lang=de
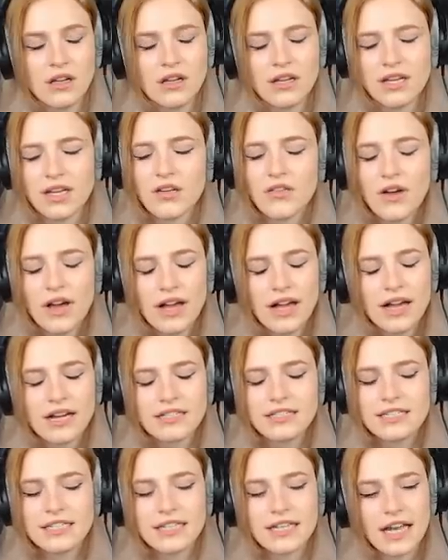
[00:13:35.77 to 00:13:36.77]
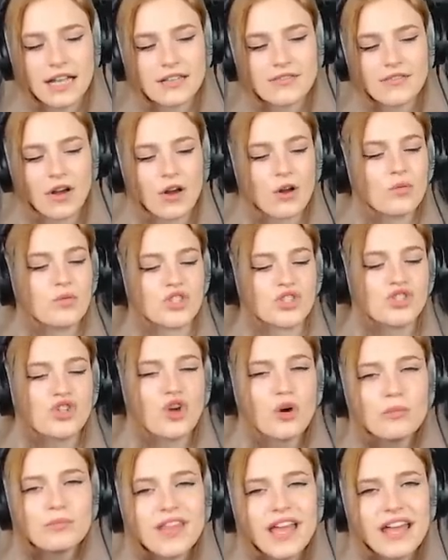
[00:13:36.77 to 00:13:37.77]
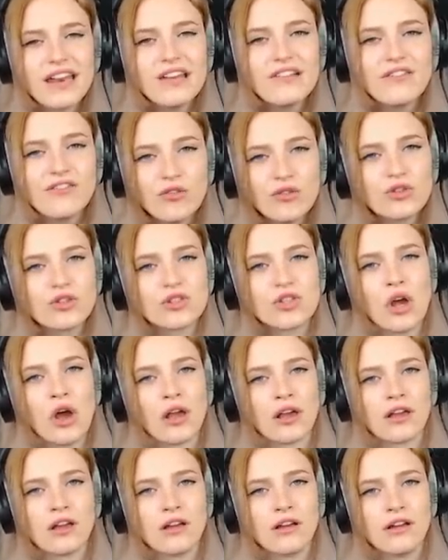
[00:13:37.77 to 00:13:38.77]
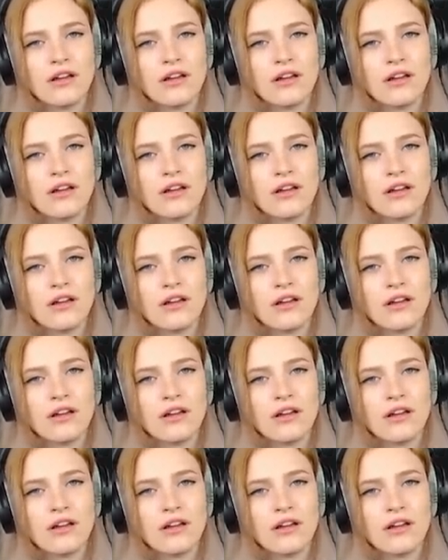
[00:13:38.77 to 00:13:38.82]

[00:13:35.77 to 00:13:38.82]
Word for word: Ich war gerade die ganze... Warum summt denn ein Flugzeug?